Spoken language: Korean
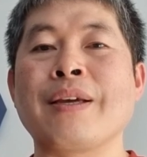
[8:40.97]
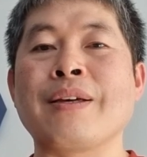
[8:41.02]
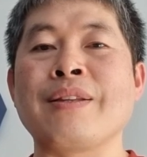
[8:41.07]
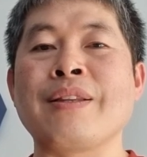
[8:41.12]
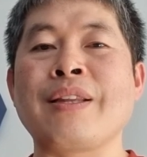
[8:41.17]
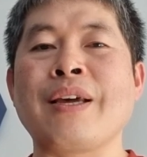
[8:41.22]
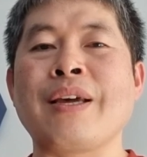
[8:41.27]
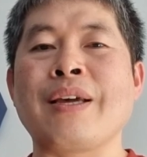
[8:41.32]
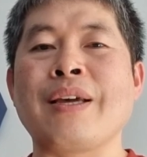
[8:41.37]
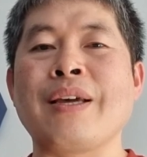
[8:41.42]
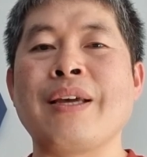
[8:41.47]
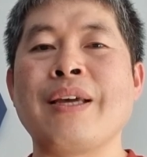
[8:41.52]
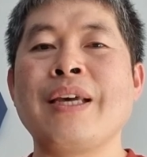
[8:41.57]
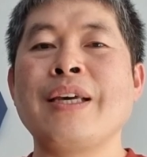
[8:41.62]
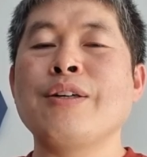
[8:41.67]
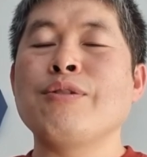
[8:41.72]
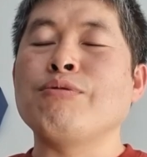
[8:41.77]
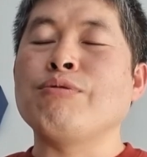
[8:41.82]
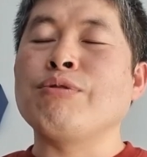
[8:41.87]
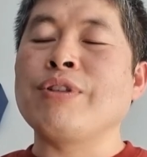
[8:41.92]
근데
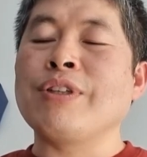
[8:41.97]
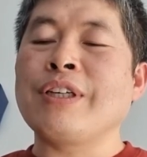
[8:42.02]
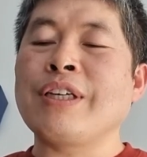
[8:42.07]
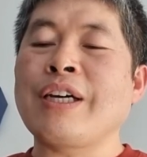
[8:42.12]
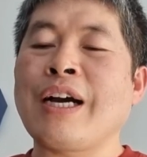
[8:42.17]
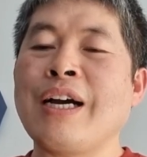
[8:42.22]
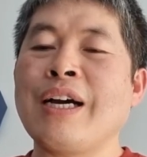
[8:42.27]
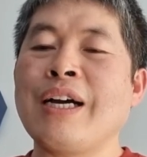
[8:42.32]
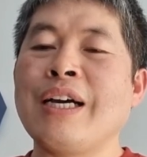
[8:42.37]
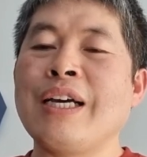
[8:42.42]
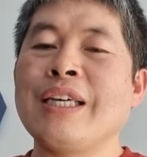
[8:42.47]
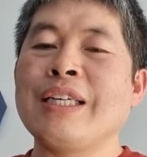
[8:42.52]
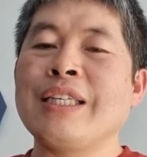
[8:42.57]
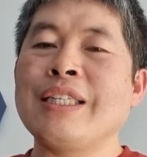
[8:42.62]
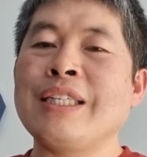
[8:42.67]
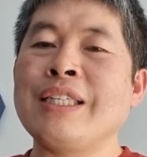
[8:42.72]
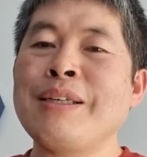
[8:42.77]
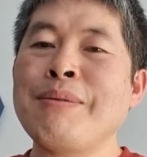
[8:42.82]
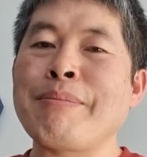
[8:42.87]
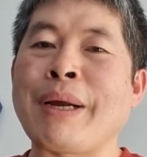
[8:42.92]
우리가
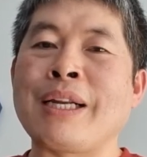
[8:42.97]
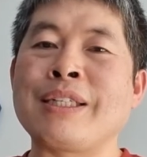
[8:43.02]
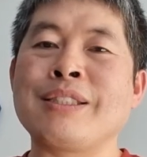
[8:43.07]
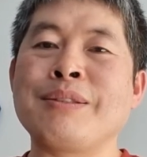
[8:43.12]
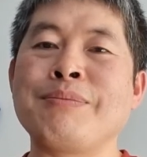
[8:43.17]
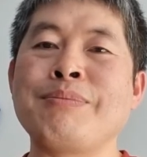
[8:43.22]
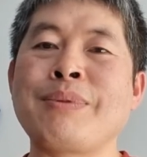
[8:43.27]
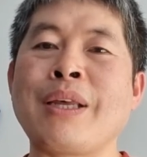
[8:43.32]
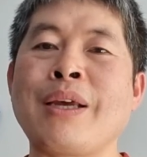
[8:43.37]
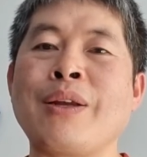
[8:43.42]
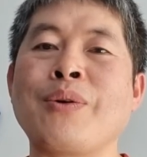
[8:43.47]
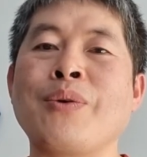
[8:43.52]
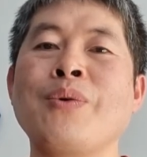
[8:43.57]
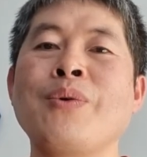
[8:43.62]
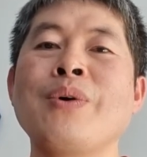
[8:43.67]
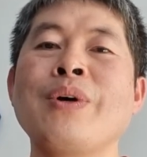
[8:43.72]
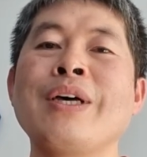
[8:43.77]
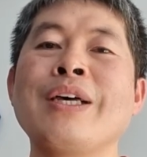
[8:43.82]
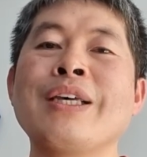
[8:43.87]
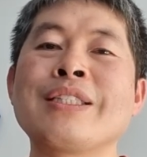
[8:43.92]
이
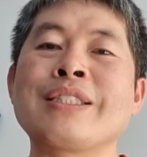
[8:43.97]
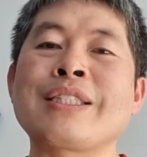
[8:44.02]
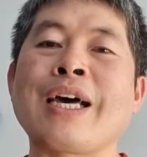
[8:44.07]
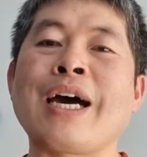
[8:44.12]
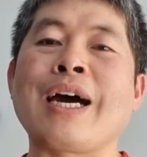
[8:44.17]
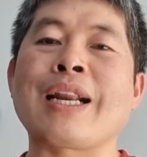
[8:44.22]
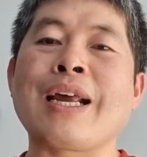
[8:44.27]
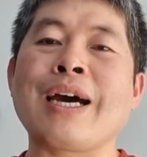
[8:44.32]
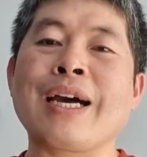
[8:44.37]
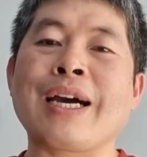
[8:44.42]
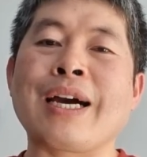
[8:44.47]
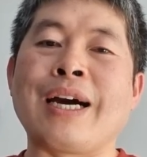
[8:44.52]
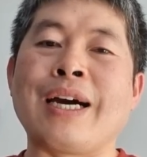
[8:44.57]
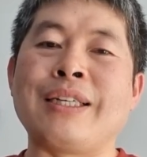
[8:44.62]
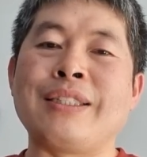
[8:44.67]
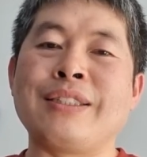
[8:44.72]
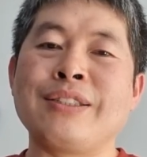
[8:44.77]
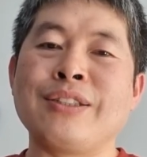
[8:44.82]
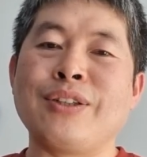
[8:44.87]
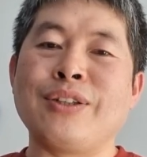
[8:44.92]
말씀대로
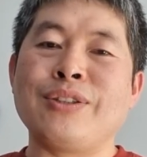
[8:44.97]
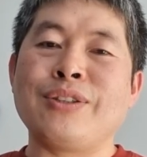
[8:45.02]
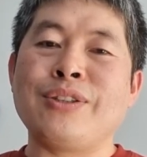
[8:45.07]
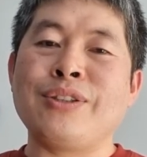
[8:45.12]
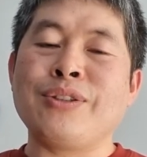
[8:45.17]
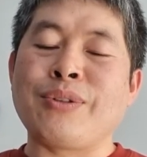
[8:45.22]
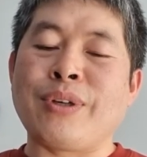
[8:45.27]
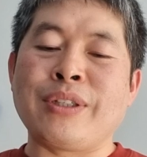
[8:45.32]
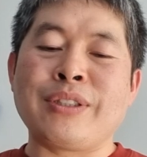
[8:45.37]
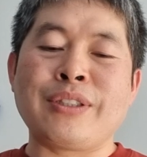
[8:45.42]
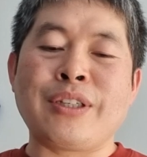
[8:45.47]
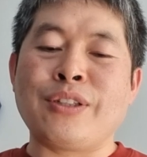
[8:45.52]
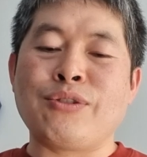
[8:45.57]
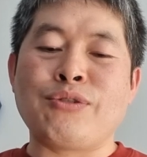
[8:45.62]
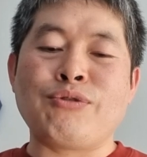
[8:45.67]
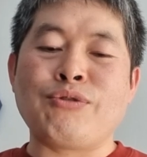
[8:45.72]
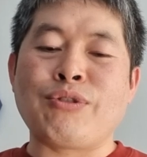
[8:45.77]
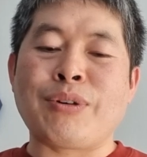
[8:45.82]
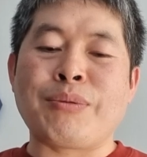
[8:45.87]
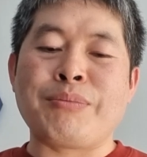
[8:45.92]
살아가는 것이 굉장히
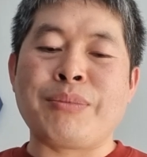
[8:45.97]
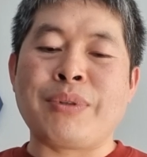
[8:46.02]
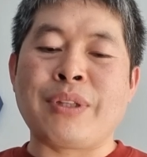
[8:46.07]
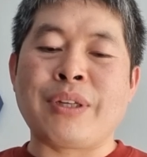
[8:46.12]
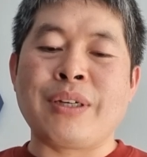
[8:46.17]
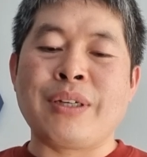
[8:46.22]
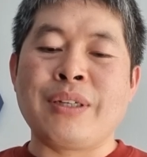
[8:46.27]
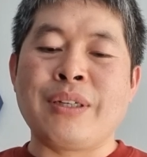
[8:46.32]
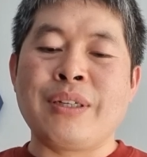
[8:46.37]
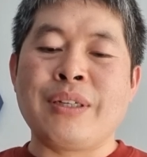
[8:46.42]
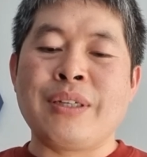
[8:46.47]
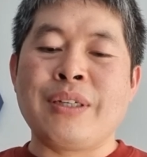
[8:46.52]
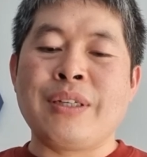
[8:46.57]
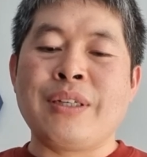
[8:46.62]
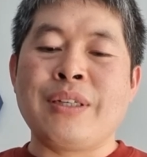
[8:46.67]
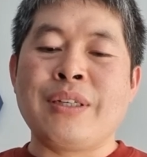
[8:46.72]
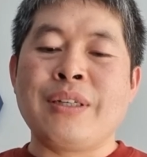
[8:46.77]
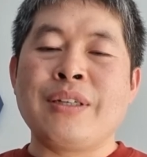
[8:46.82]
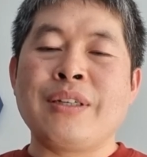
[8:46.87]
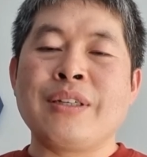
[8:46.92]
중요합니다.
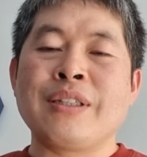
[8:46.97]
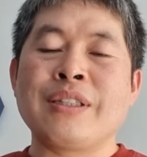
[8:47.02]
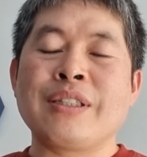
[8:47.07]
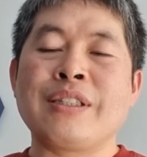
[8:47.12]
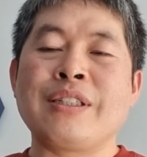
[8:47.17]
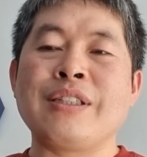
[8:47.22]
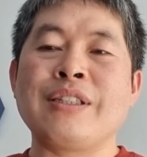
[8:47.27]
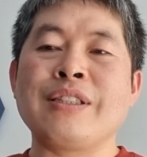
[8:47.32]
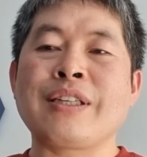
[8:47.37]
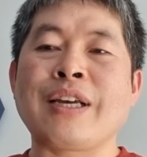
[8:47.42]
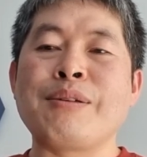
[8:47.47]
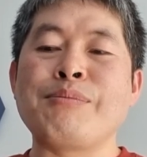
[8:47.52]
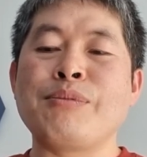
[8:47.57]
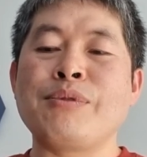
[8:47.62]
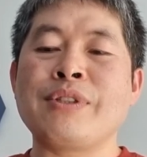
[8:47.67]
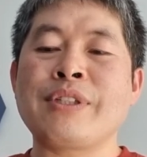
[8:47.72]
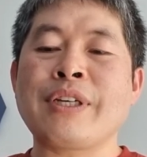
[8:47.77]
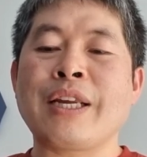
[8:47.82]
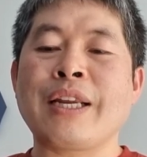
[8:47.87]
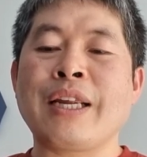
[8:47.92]
그
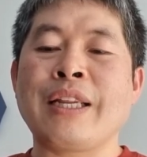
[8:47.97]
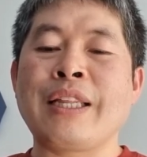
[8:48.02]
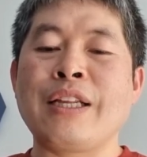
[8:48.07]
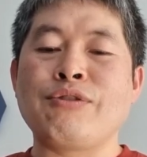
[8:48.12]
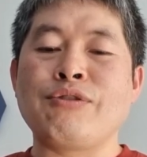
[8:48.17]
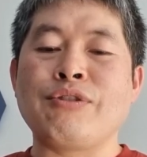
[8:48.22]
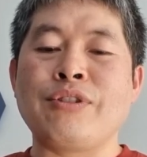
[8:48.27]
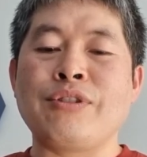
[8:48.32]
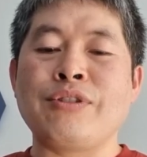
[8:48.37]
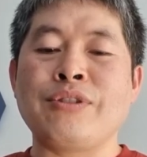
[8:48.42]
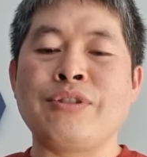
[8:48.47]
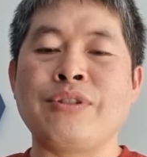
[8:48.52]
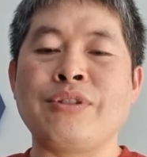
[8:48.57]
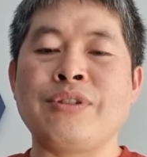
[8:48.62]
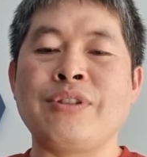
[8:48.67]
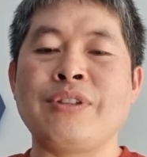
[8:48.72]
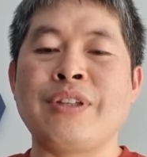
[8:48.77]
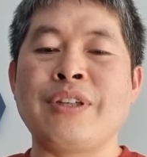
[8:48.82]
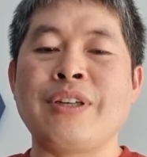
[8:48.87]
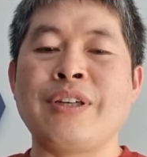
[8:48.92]
삶을 살아낼 수 있는
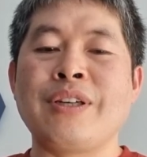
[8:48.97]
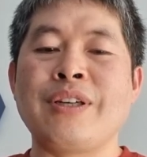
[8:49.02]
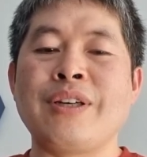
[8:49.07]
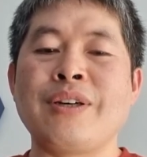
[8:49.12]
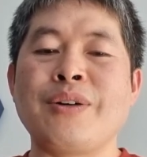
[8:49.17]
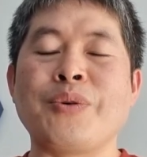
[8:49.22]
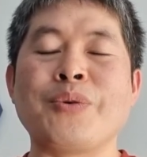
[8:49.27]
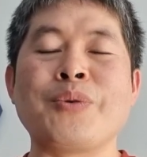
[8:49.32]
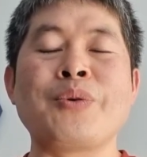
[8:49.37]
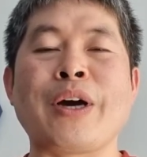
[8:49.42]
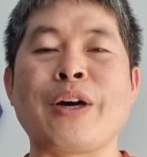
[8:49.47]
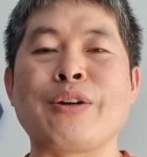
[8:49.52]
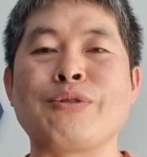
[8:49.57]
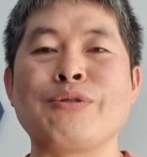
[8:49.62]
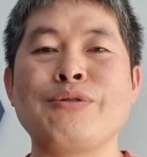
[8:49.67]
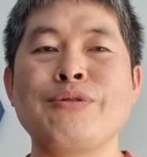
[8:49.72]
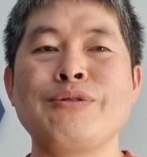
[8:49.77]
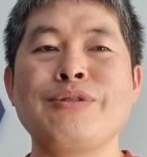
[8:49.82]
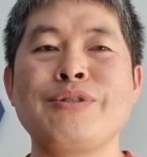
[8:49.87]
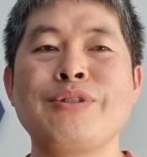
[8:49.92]
올
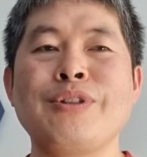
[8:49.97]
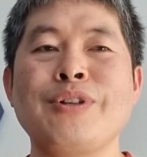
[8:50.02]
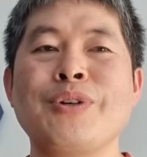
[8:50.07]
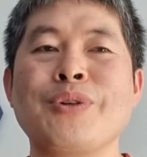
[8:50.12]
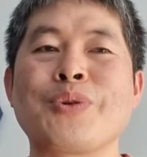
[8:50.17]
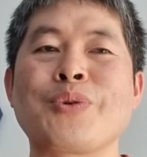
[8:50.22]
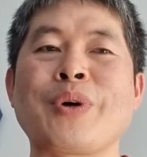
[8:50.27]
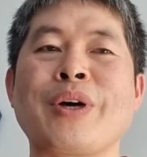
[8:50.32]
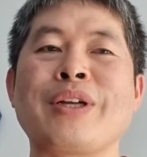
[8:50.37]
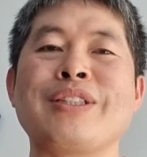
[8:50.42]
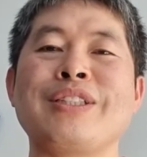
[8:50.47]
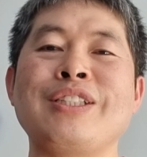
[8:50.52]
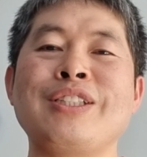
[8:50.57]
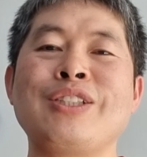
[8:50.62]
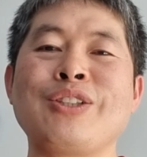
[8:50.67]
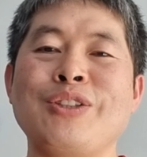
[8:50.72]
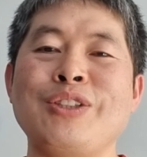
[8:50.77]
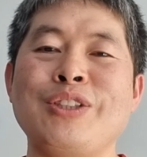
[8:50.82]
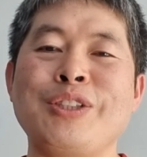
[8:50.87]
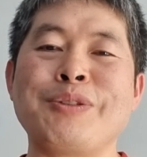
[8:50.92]
하루 또한
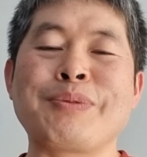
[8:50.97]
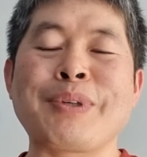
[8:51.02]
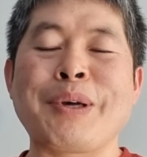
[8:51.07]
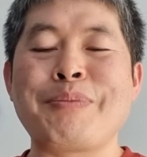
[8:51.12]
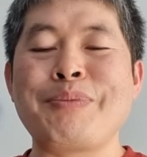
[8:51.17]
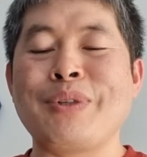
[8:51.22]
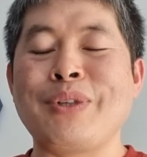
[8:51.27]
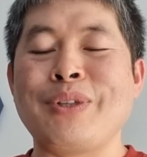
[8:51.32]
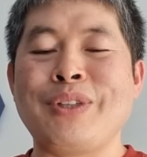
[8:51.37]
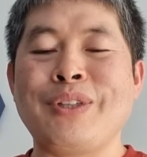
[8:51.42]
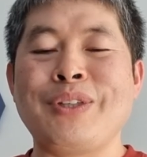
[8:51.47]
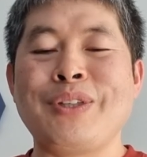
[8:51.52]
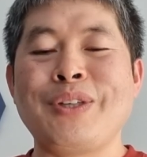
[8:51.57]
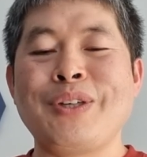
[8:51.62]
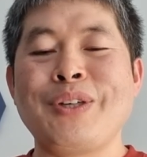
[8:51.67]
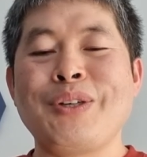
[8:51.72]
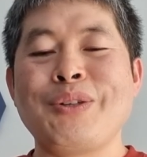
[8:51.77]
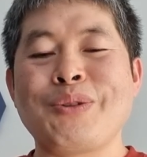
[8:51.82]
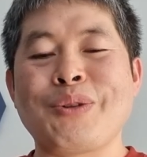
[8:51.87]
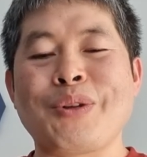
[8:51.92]
2023년이
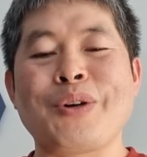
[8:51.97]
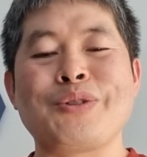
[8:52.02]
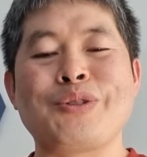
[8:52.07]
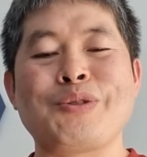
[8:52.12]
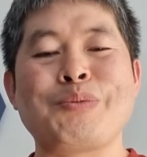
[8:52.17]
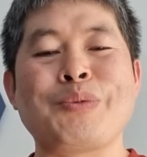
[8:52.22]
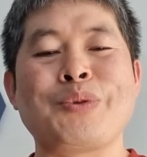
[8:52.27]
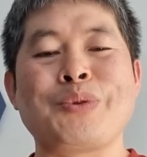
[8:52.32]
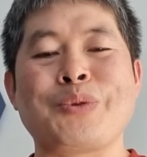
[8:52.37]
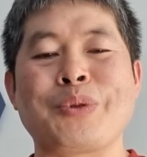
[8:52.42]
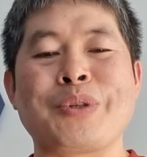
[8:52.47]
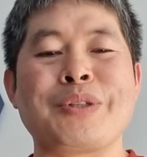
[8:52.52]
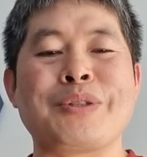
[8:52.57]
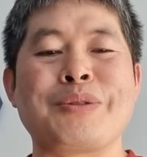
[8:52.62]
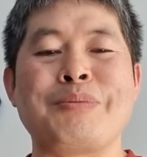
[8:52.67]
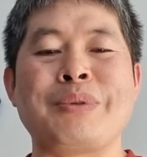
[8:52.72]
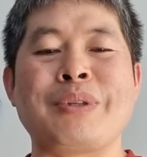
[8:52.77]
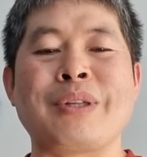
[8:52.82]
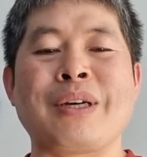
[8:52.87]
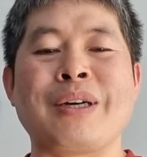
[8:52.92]
되었으면
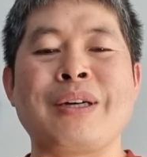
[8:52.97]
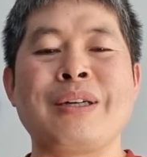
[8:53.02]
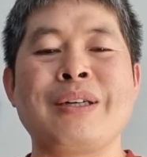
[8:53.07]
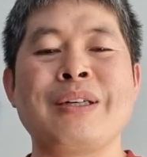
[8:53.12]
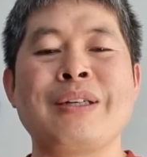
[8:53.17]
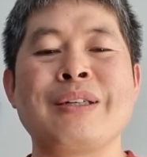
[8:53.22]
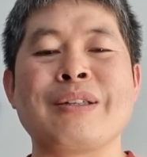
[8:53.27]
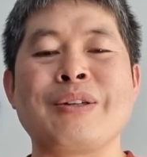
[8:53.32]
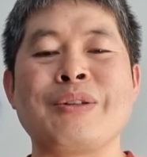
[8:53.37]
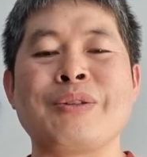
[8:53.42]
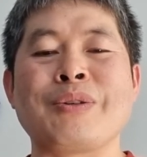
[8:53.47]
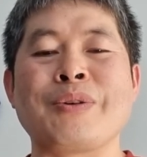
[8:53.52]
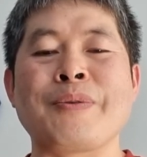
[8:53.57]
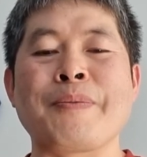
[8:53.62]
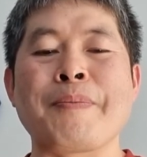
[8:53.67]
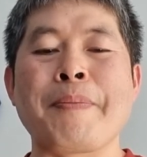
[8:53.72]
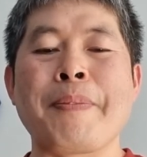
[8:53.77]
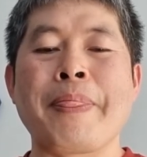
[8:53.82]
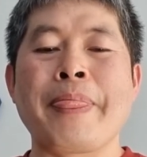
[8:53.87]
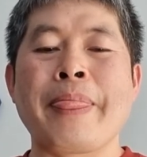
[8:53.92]
좋겠습니다.
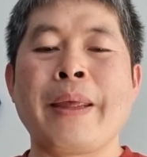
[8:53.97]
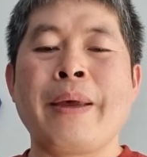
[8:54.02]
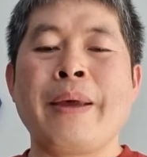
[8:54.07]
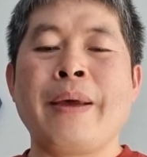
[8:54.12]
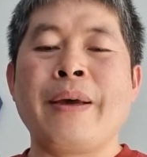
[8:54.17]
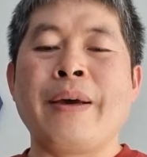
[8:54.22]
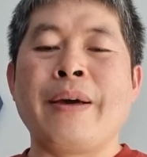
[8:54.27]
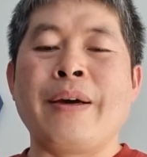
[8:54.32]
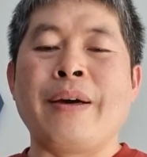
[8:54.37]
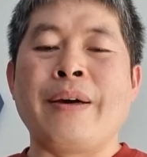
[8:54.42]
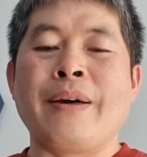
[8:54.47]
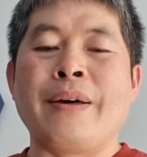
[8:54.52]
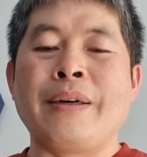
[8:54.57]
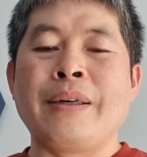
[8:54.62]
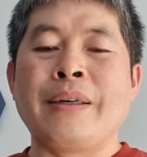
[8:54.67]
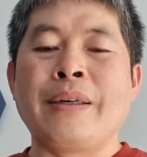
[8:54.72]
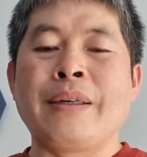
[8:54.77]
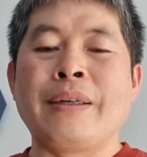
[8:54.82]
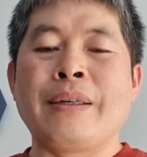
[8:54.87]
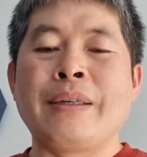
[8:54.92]
그래서 어,